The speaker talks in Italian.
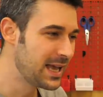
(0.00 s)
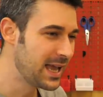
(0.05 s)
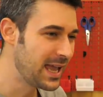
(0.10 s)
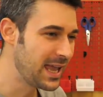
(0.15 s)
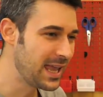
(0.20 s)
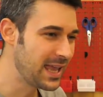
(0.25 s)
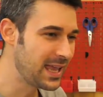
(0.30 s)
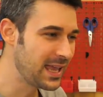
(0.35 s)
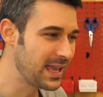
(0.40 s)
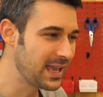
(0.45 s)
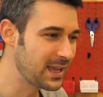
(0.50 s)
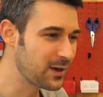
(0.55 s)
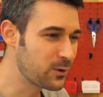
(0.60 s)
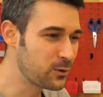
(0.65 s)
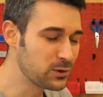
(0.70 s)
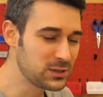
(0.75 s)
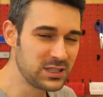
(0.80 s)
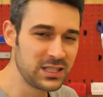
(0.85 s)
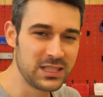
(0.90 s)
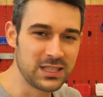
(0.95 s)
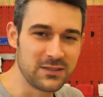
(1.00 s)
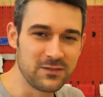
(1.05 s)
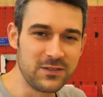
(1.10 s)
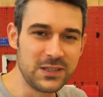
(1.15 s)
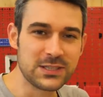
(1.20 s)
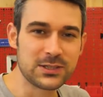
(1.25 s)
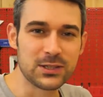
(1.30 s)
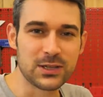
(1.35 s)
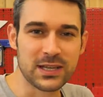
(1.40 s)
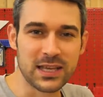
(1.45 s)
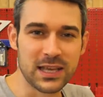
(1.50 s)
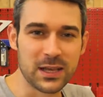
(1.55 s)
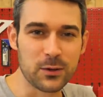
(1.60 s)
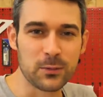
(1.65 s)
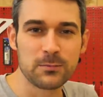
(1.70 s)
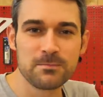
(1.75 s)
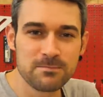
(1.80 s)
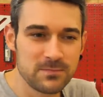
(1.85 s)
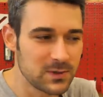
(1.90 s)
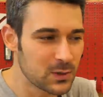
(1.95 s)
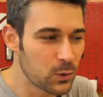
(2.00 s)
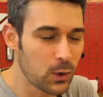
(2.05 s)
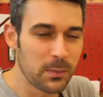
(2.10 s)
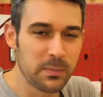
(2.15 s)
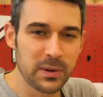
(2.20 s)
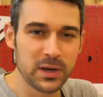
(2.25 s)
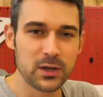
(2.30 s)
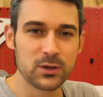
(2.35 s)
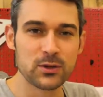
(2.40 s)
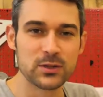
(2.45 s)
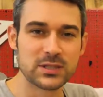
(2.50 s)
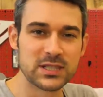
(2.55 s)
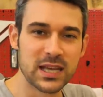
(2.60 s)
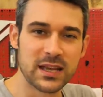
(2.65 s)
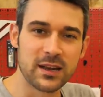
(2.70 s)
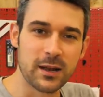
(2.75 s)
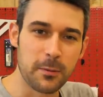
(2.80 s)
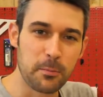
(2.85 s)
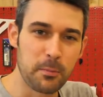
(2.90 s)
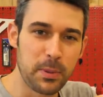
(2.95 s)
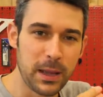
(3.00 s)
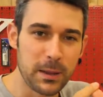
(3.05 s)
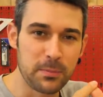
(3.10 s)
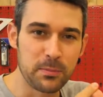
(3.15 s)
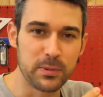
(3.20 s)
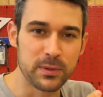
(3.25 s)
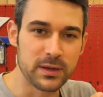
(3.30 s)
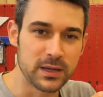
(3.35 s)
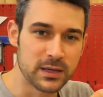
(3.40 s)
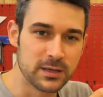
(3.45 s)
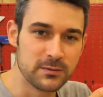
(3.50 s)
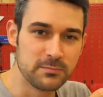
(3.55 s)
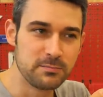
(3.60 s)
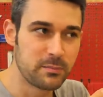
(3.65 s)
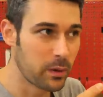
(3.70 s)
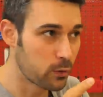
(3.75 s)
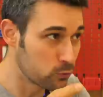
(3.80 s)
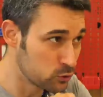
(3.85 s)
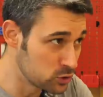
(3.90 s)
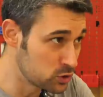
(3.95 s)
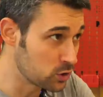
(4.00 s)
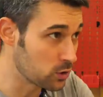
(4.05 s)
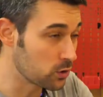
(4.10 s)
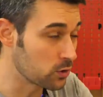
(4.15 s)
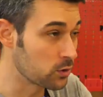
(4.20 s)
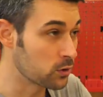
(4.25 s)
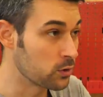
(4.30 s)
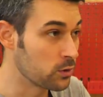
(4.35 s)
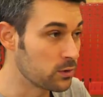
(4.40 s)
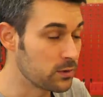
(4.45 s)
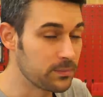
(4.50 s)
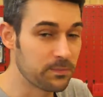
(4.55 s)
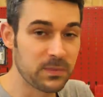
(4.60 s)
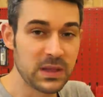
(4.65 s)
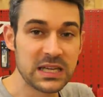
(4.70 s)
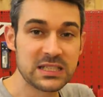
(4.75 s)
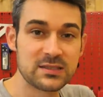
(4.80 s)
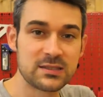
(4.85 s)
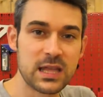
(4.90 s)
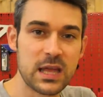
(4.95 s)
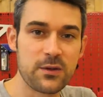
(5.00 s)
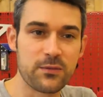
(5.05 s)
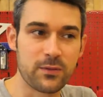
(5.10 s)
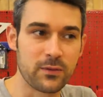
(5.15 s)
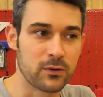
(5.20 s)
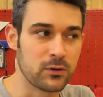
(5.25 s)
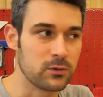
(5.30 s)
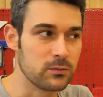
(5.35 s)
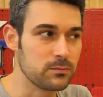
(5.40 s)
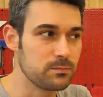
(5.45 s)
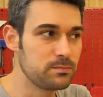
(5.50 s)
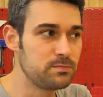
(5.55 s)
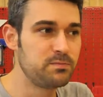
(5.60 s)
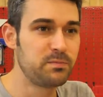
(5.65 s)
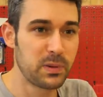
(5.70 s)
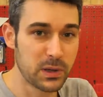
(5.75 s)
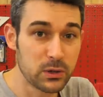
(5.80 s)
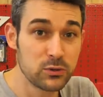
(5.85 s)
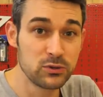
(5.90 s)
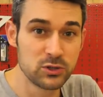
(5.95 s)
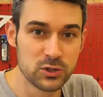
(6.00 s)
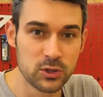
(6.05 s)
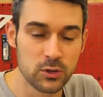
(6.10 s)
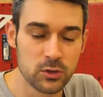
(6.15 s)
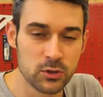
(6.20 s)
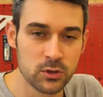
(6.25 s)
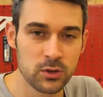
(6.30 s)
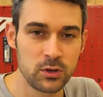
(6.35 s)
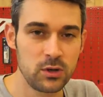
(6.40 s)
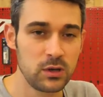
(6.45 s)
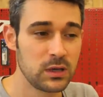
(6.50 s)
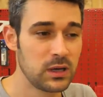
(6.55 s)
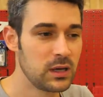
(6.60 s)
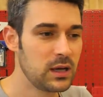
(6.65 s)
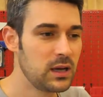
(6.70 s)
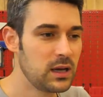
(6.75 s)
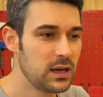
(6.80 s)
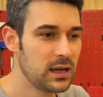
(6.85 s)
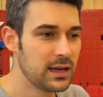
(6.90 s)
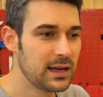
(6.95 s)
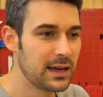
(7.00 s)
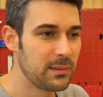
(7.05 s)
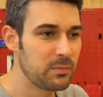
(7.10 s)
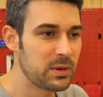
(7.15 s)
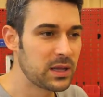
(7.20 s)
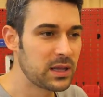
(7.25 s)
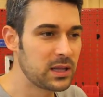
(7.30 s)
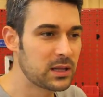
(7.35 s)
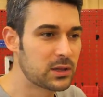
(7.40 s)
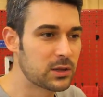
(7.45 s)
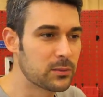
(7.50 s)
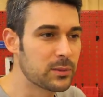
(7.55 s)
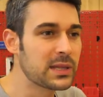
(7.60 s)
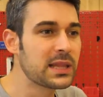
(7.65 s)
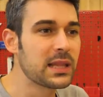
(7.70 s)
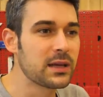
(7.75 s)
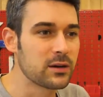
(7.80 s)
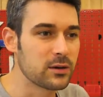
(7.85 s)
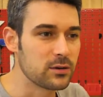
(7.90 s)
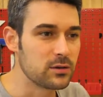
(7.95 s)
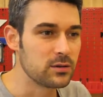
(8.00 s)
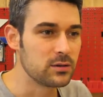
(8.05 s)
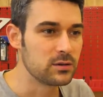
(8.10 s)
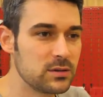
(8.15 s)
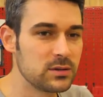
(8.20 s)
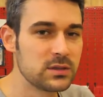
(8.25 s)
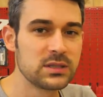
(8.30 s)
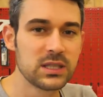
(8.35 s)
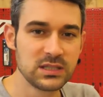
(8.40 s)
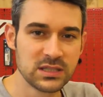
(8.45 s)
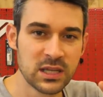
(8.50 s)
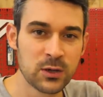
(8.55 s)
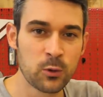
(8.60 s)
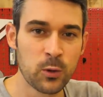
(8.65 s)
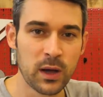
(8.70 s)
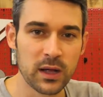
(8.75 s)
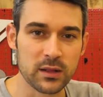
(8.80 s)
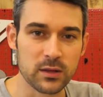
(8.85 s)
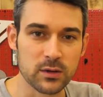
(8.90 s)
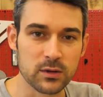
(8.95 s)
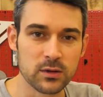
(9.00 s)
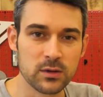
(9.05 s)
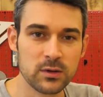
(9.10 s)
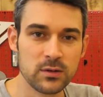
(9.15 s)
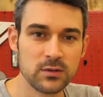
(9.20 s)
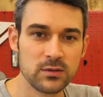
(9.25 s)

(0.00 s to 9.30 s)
e così, visto che in quel periodo c'era Peppe per un giorno e Stefano per un giorno, mi ha detto Matteo, siamo già in quattro,